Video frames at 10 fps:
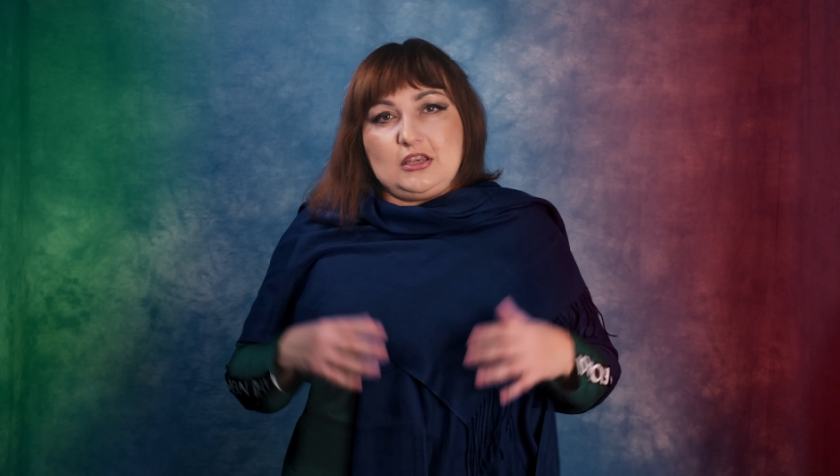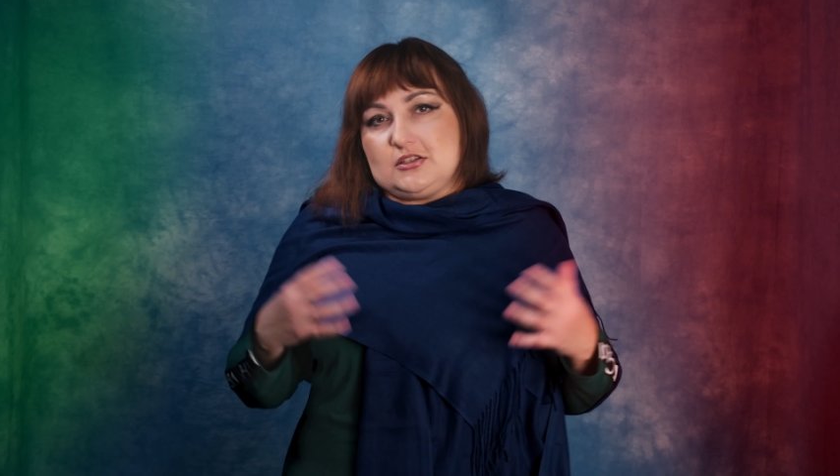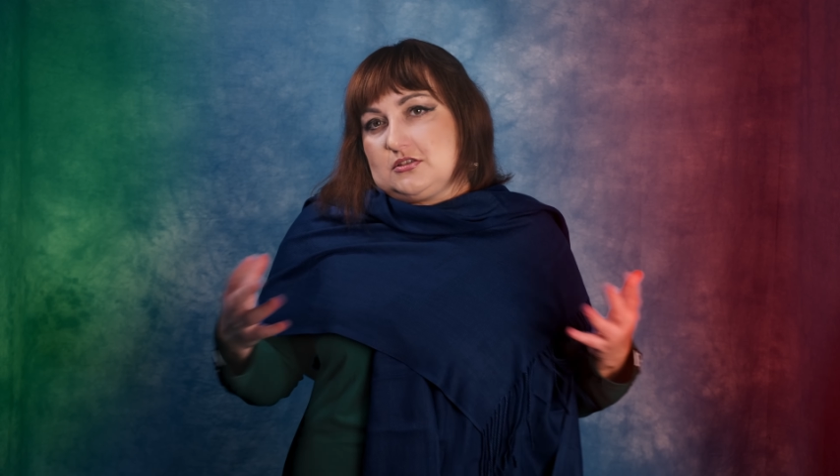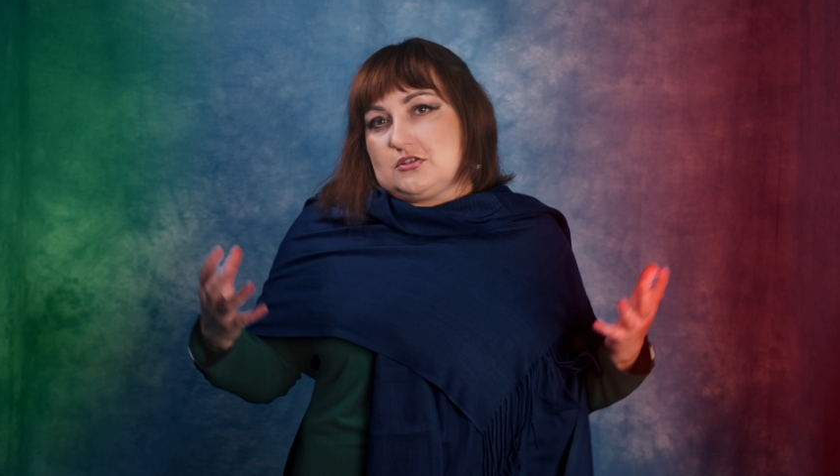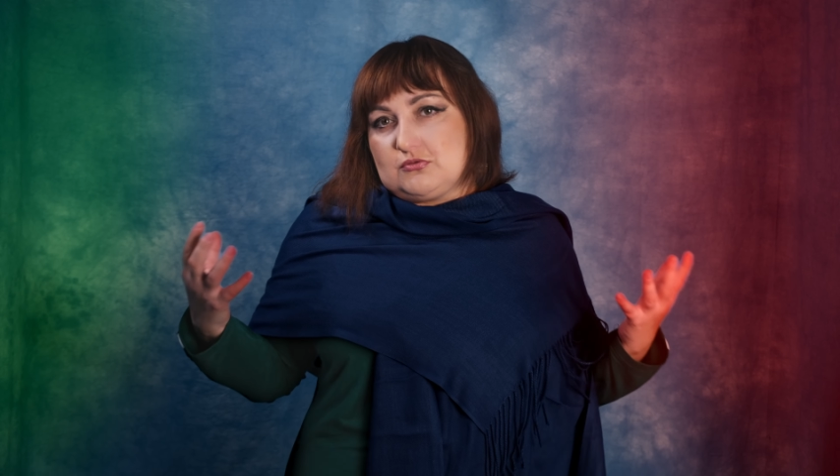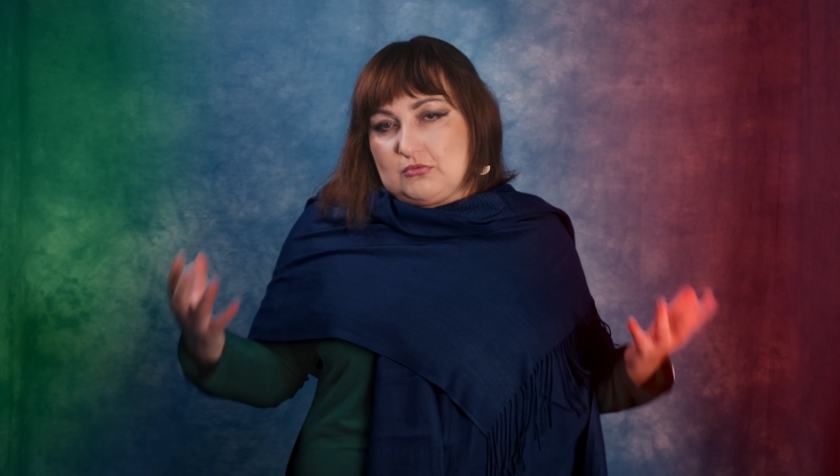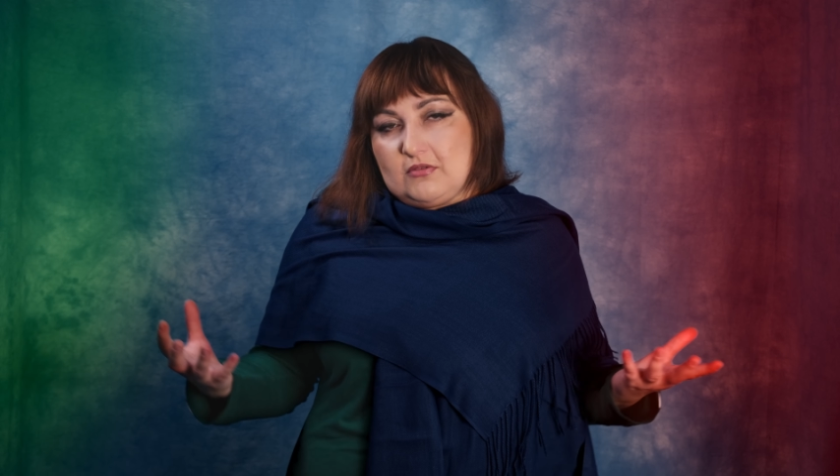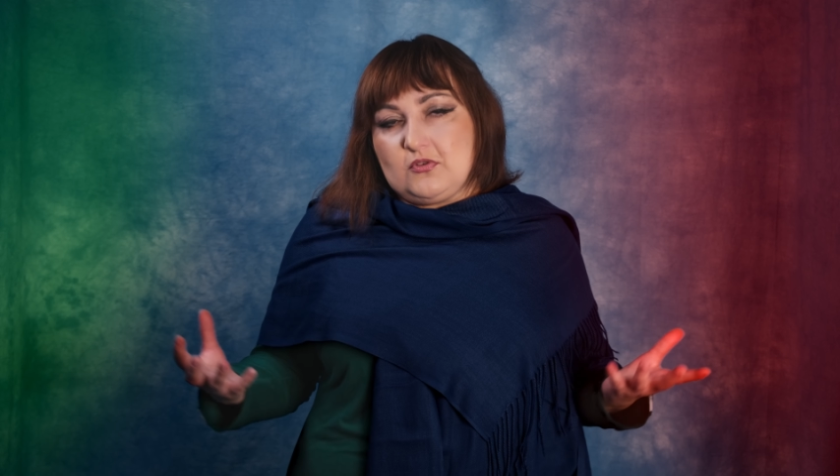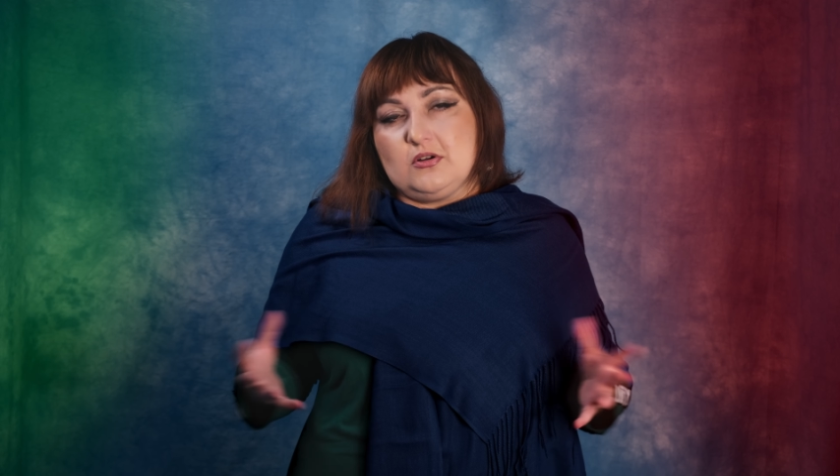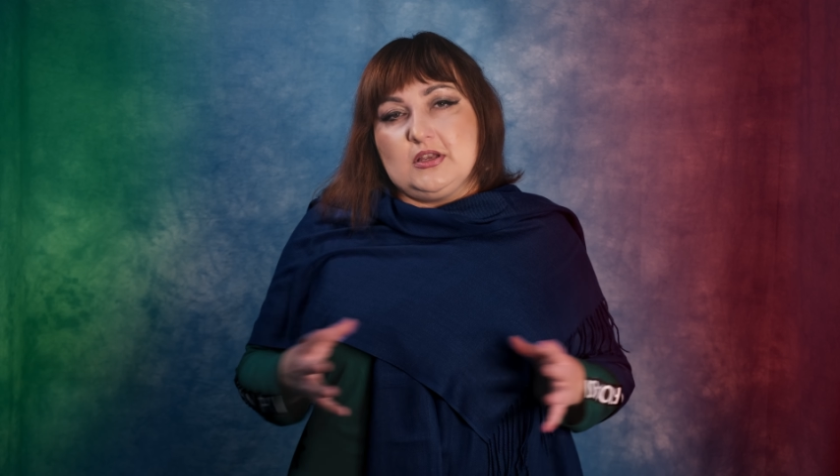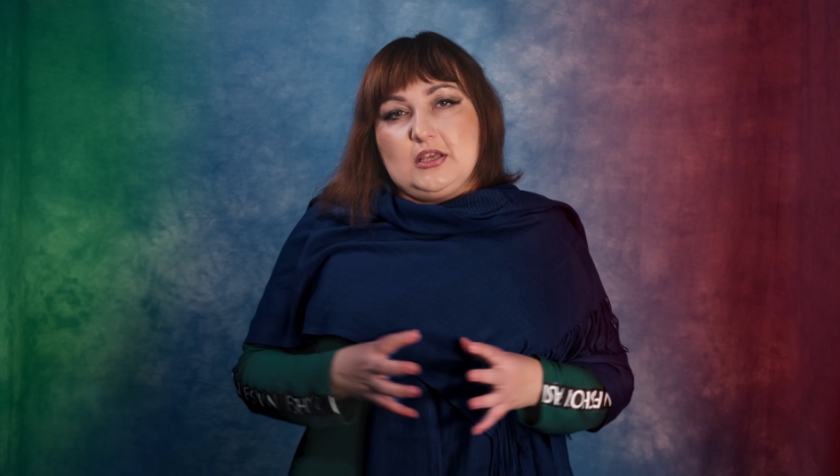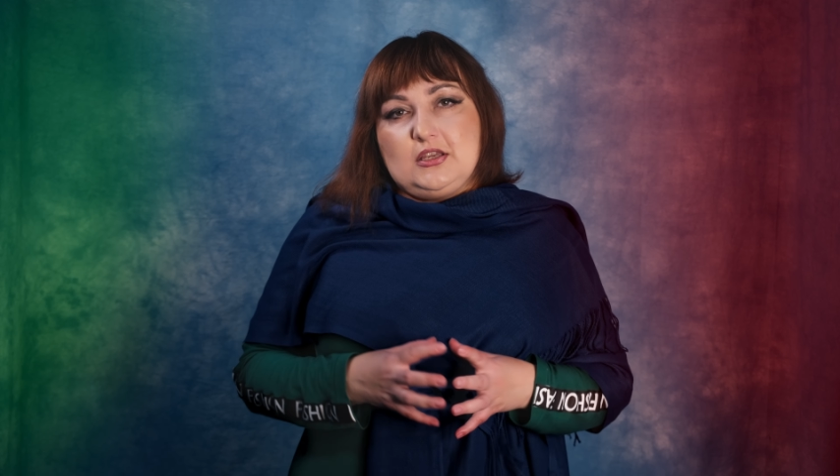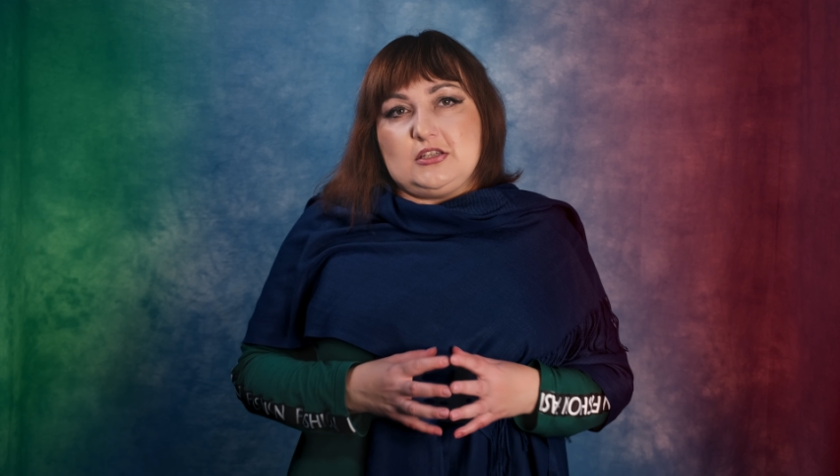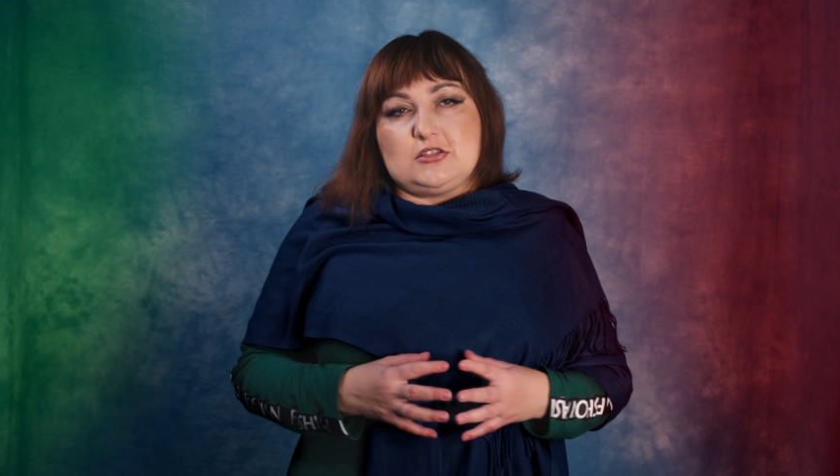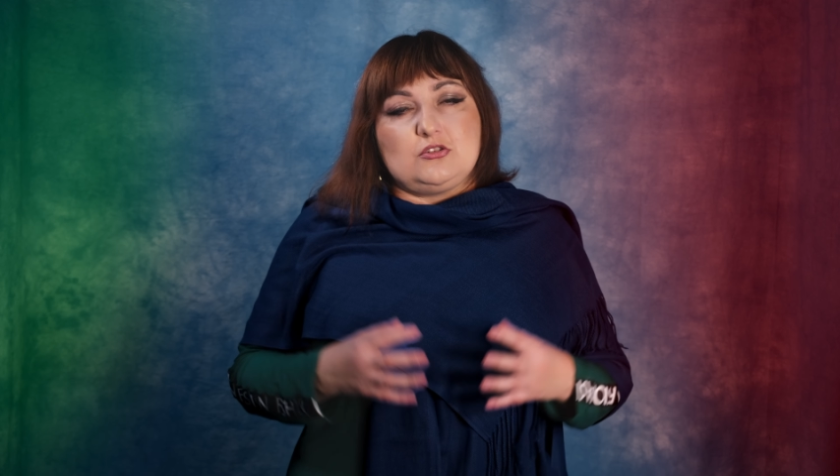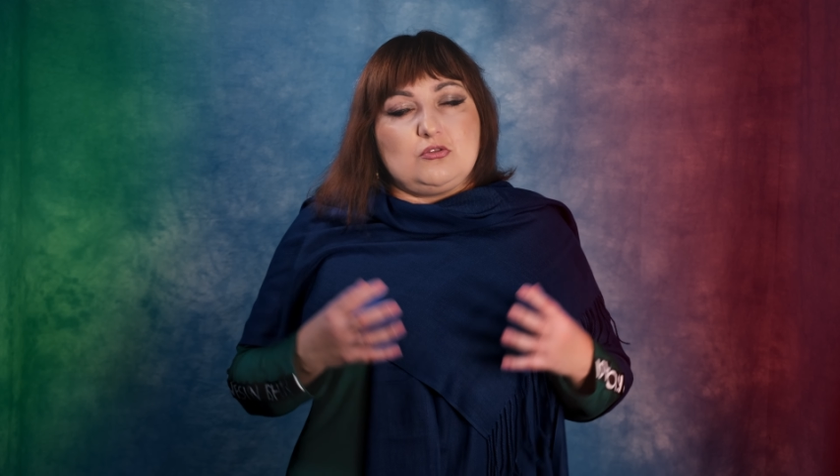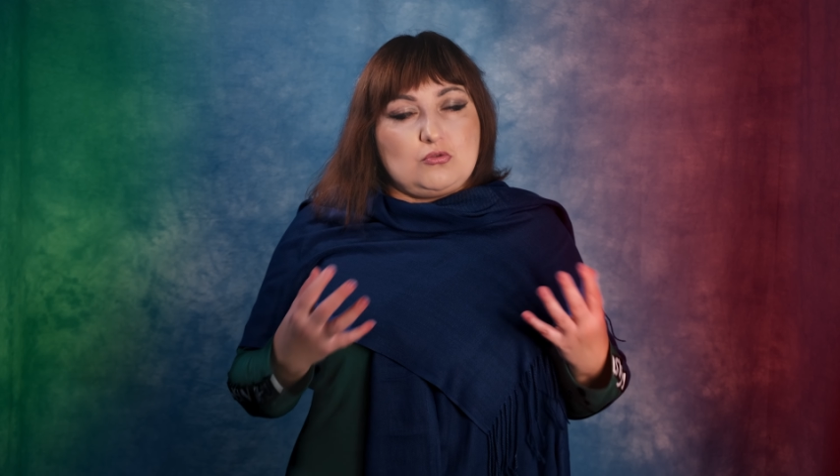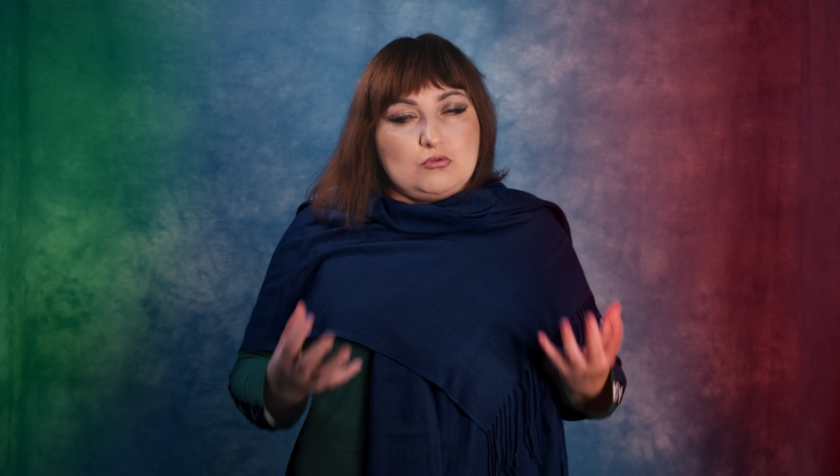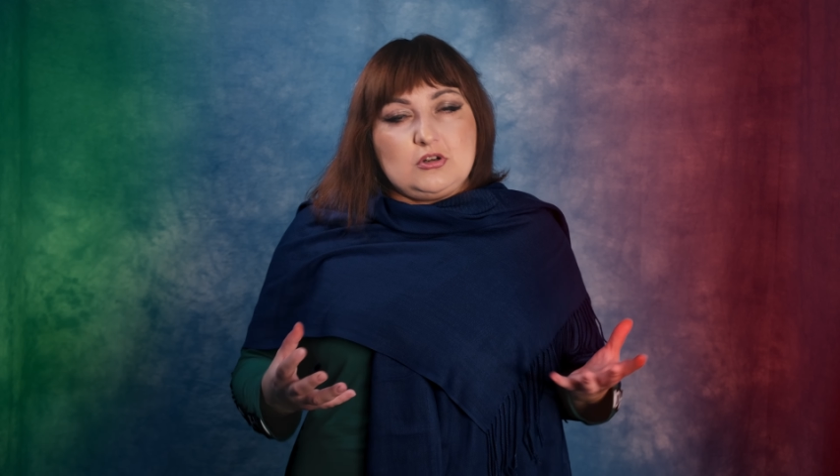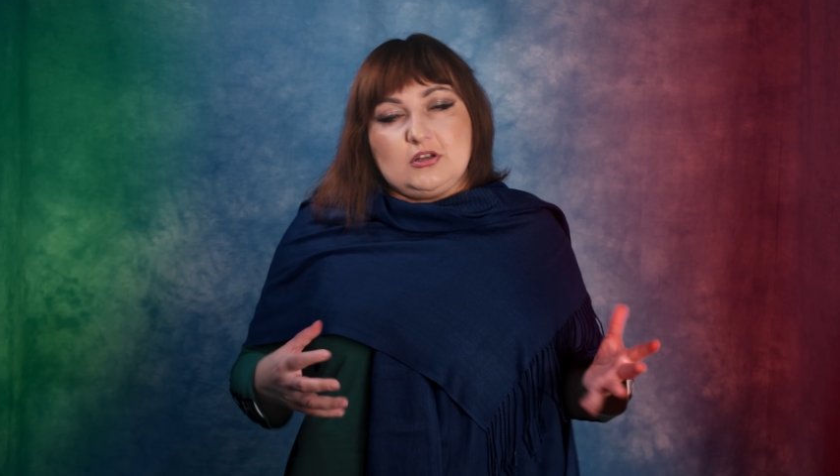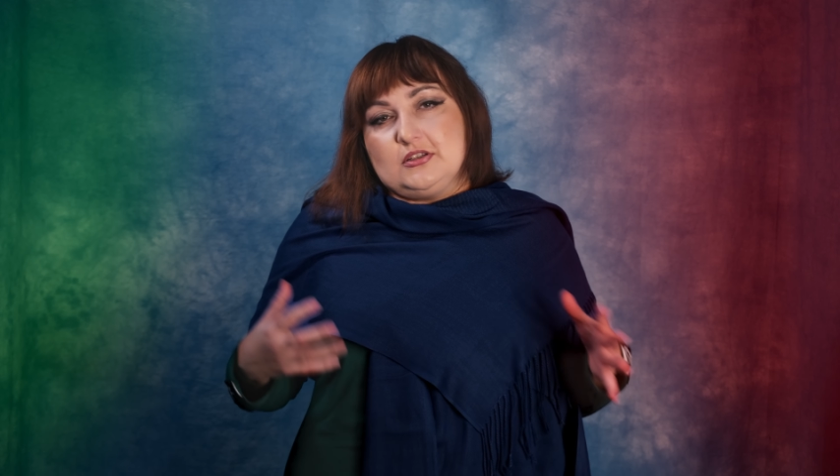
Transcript: Jest słowo, jest ruch,